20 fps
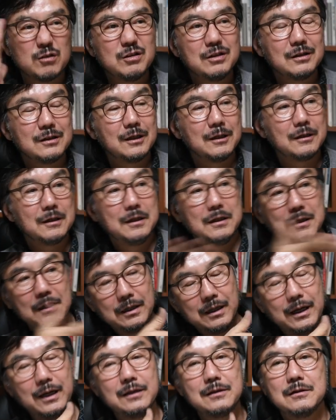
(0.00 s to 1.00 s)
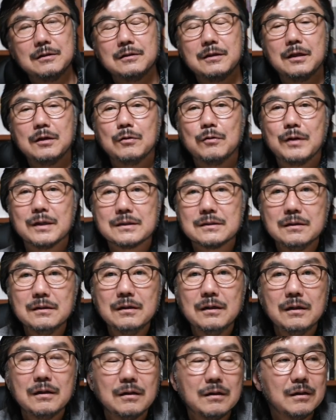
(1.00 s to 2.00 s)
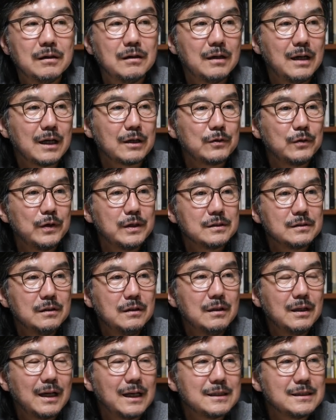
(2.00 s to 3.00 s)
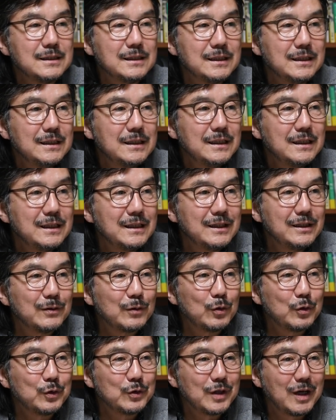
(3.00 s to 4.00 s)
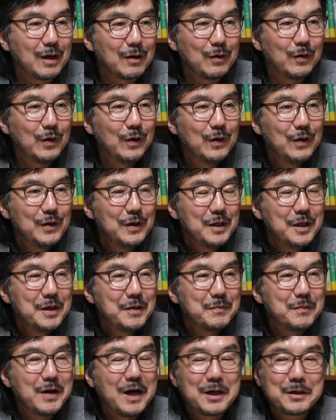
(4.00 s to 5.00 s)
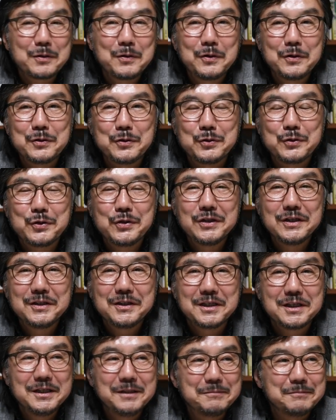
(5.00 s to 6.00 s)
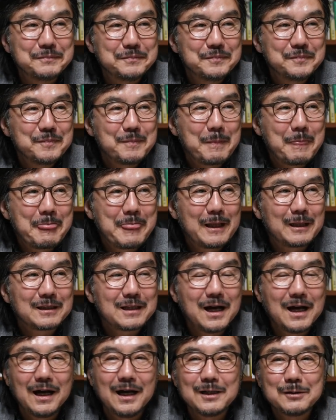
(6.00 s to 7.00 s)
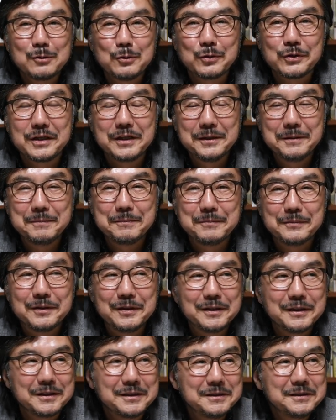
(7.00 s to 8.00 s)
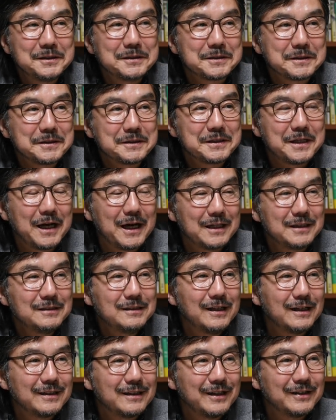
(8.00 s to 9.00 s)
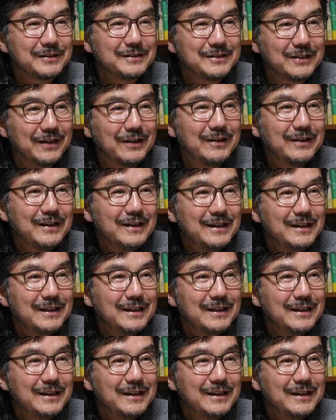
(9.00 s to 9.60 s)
그러니까 아이들을 데리고 와서 학교에서 같이 놀기도 하고, 뭐 학교가 유치원 겸 타가소 겸 뭐 이런 것처럼 다 하는 것 같아요, 그죠?